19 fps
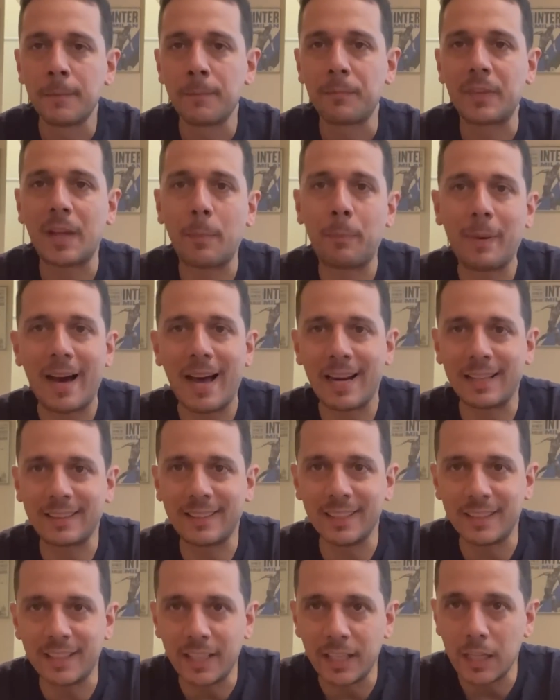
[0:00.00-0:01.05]
da
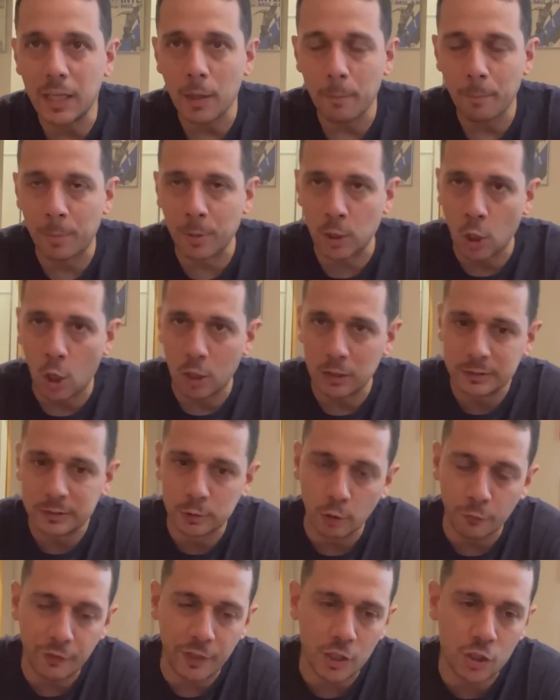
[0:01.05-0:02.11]
parte di
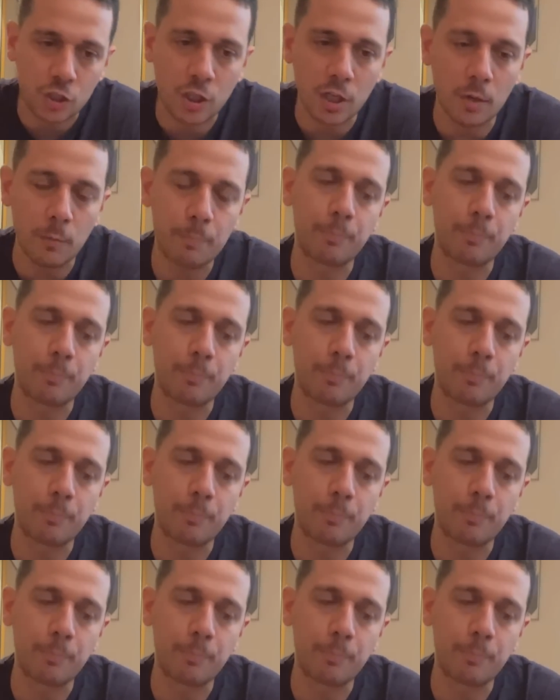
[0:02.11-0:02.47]
Brozovic,